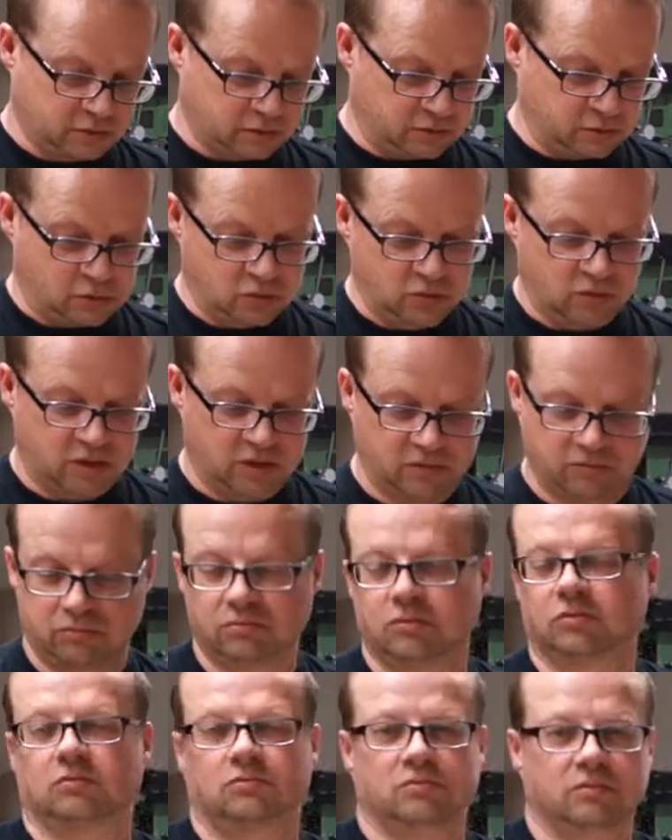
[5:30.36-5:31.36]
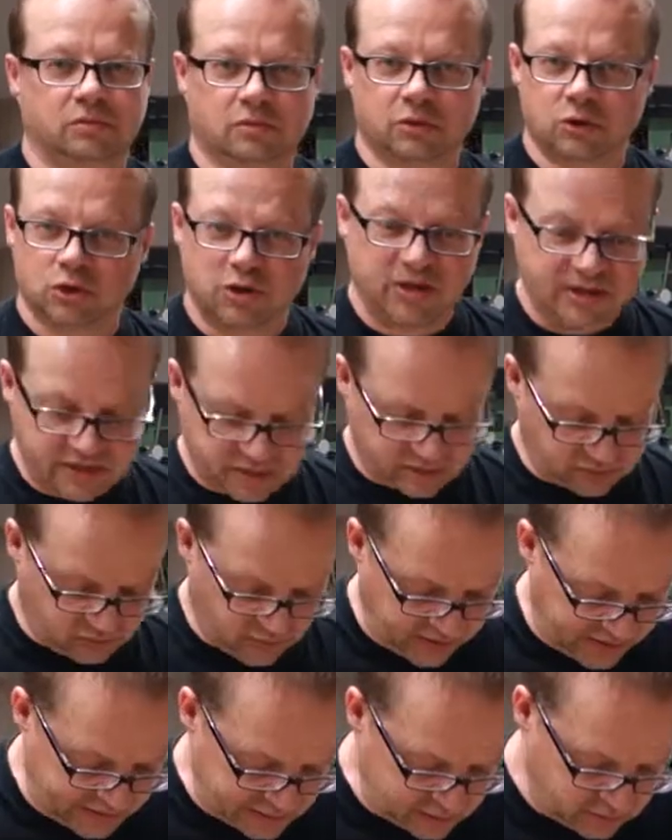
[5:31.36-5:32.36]
Und zwar
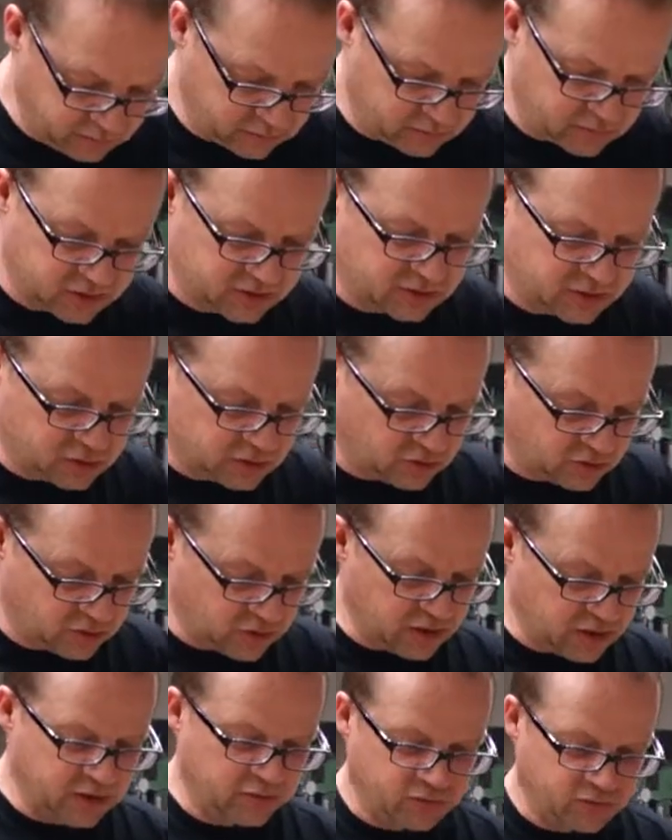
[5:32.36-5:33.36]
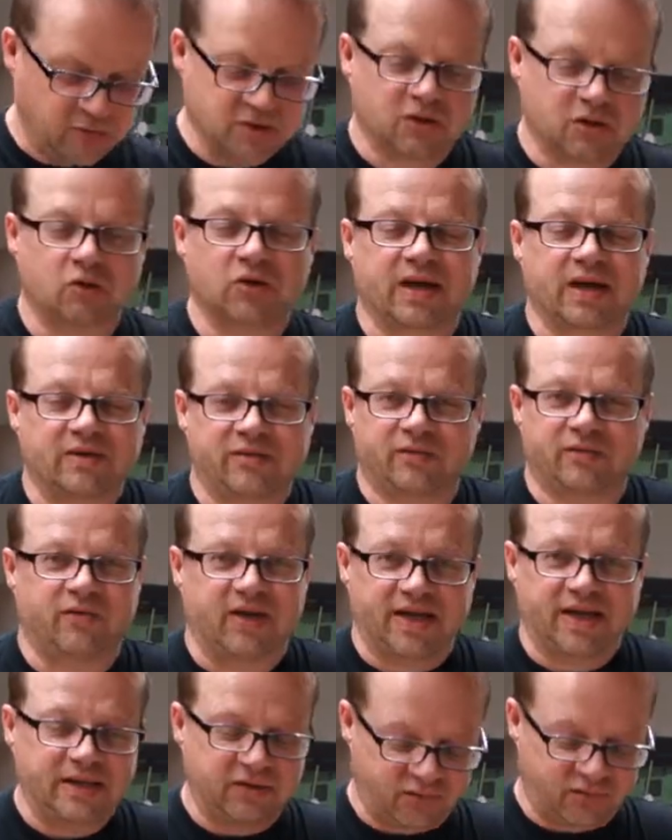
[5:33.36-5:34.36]
Schlichtpfeilen. Das sind so, wenn man es angreift,
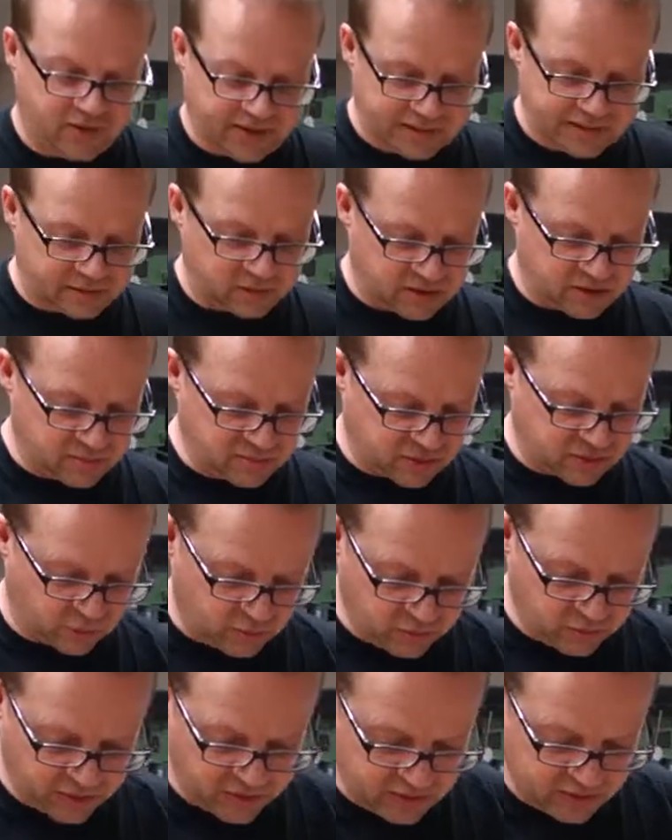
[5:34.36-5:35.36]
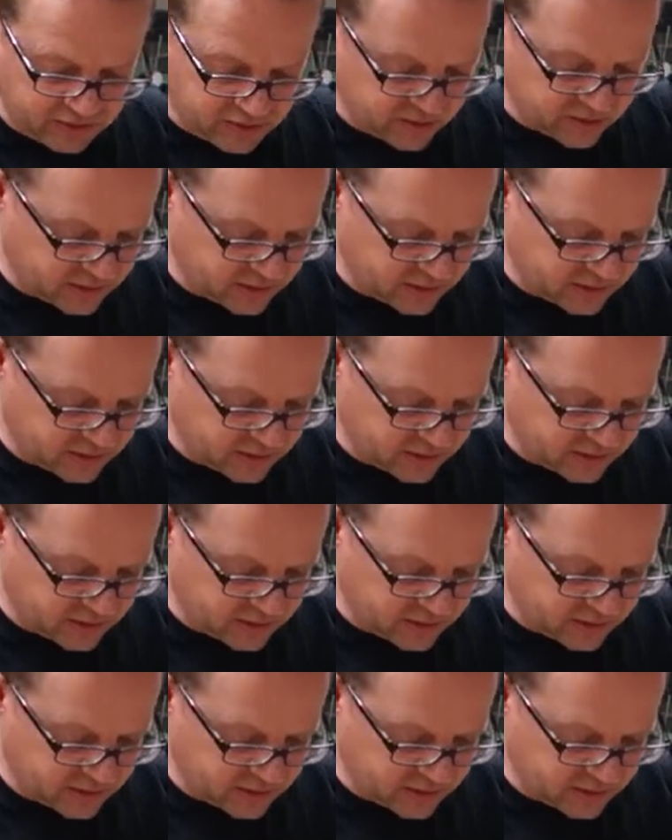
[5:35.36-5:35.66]
feine Pfeilen, da gibt es gröbere.